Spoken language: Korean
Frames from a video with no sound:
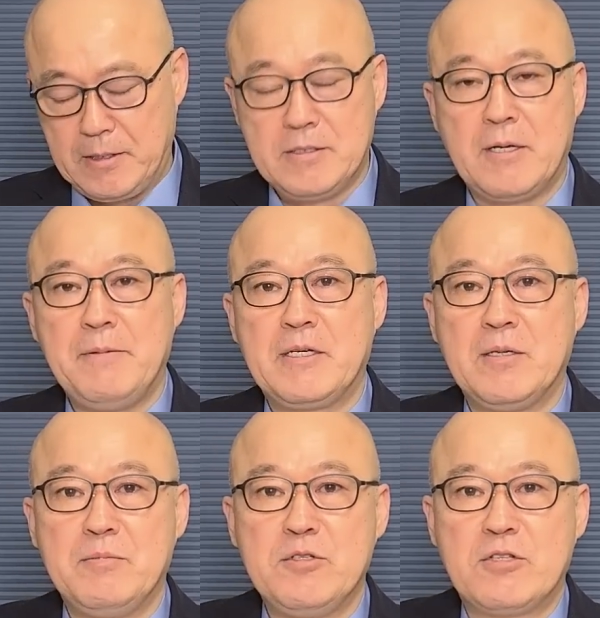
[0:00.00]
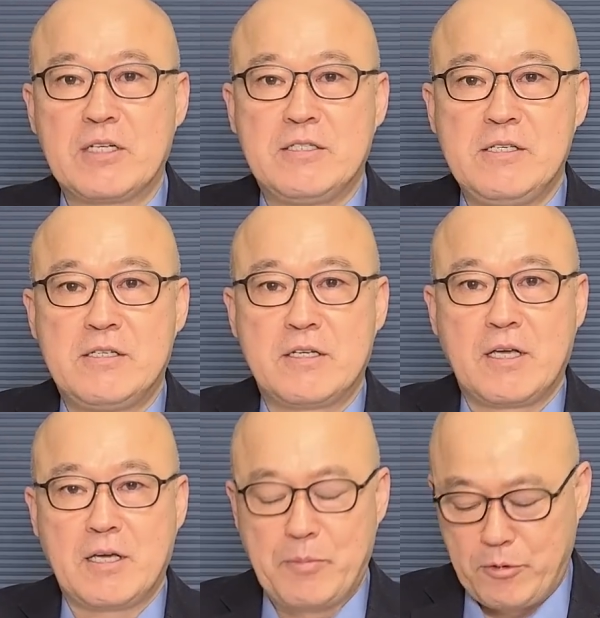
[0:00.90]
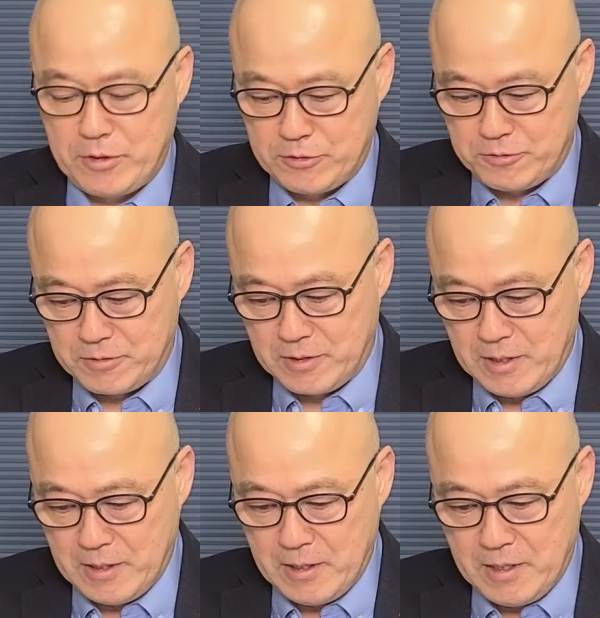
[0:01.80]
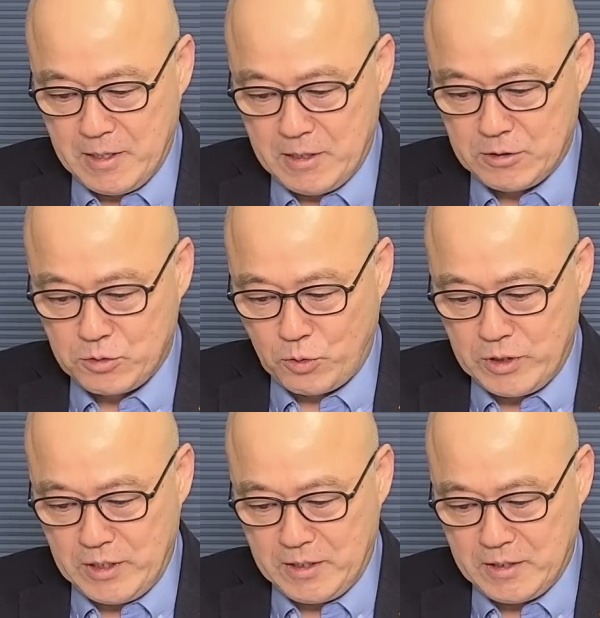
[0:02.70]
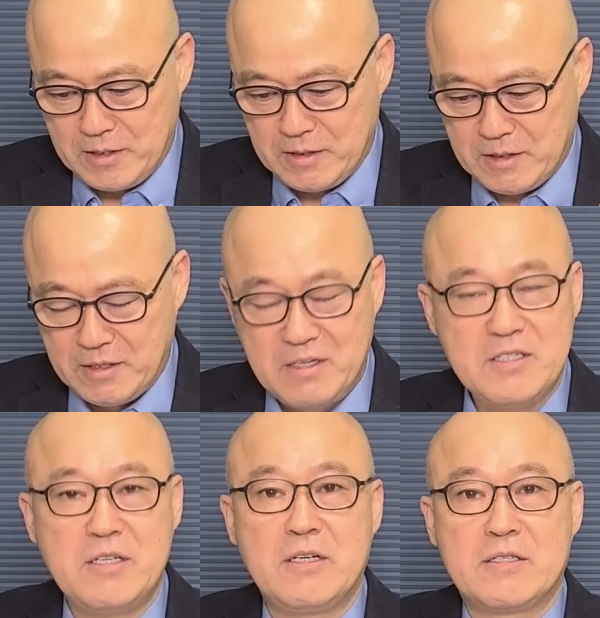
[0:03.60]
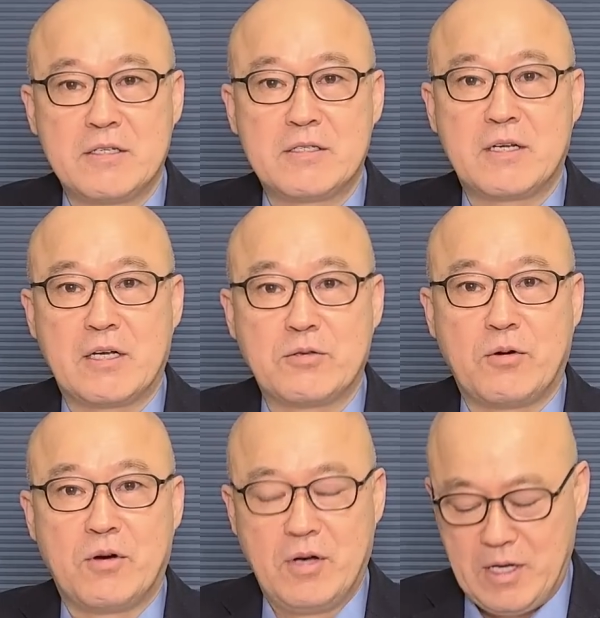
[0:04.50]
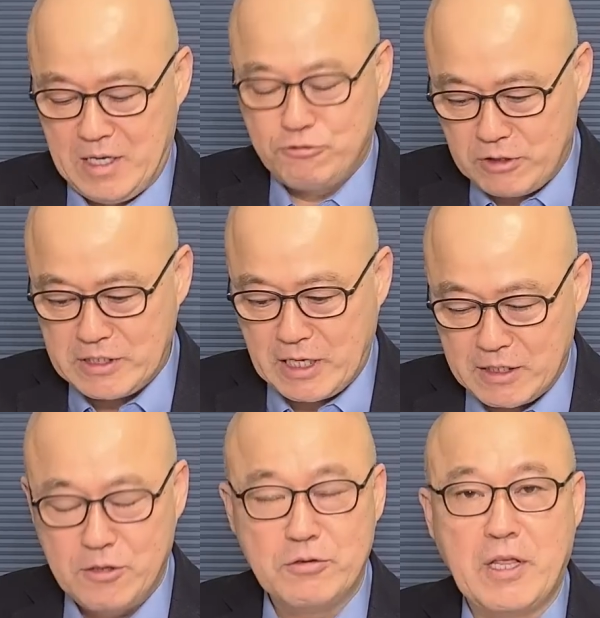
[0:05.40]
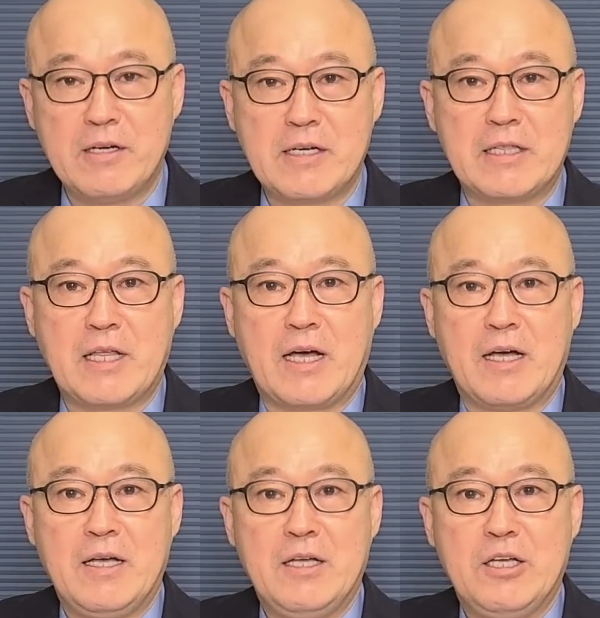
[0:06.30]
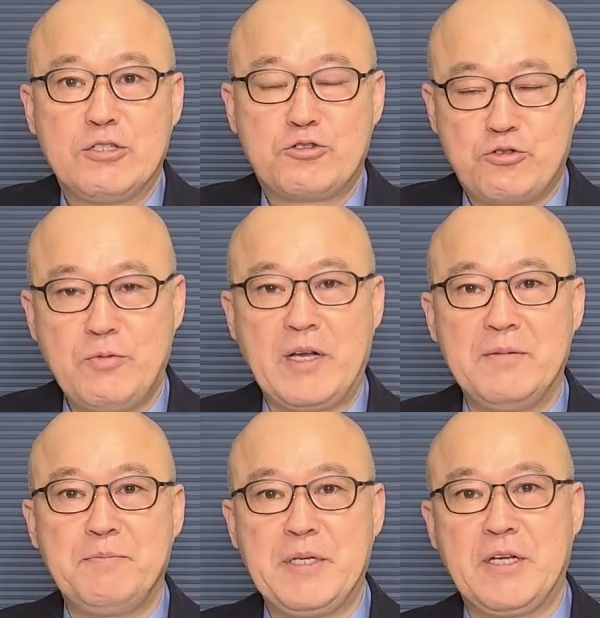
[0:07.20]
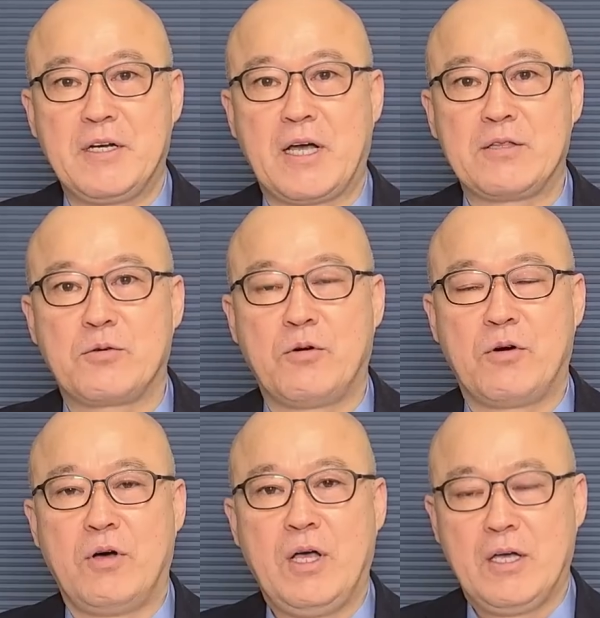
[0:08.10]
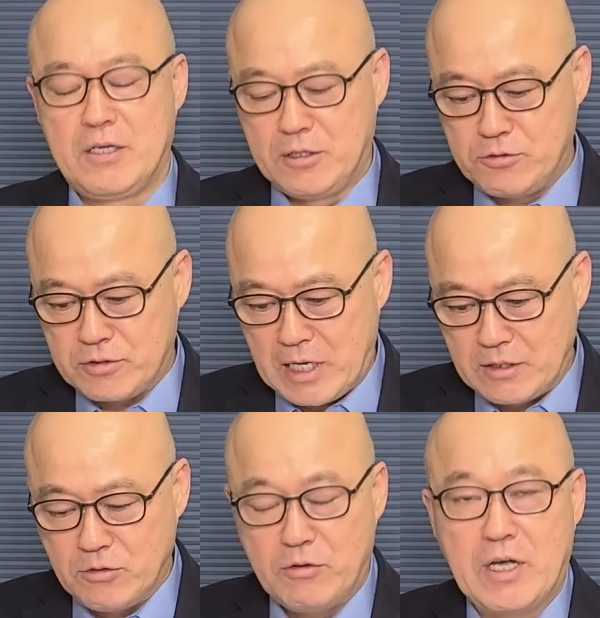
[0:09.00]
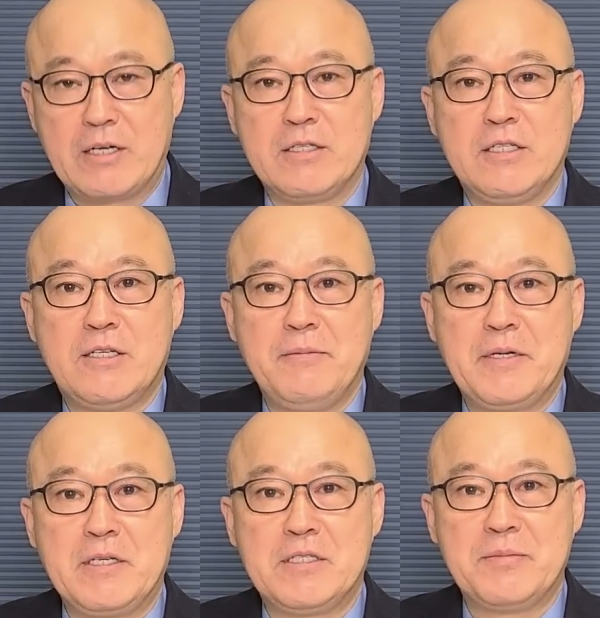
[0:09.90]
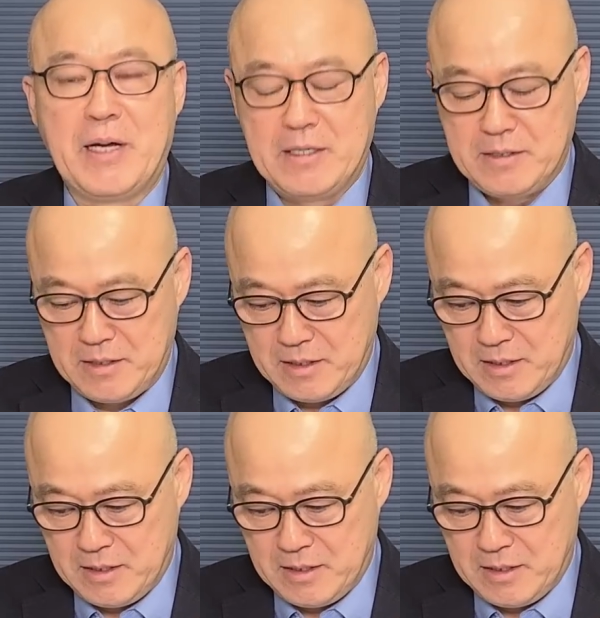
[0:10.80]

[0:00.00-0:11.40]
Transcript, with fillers: 이재명이 민주당 지지층에게 보여준 소위 어거지를 써서라도 죽기 살기로 대응한다. 수많은 비리를 안고 평소 쌍욕을 하는 이재명이지만